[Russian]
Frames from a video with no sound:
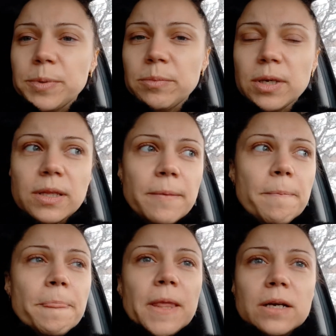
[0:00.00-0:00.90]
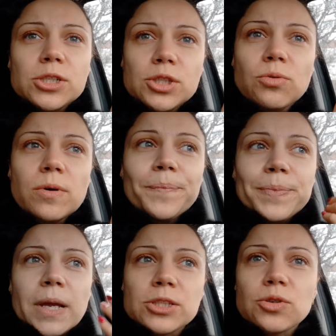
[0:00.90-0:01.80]
примерно, что
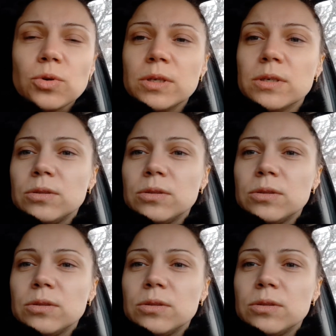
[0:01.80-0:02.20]
от школы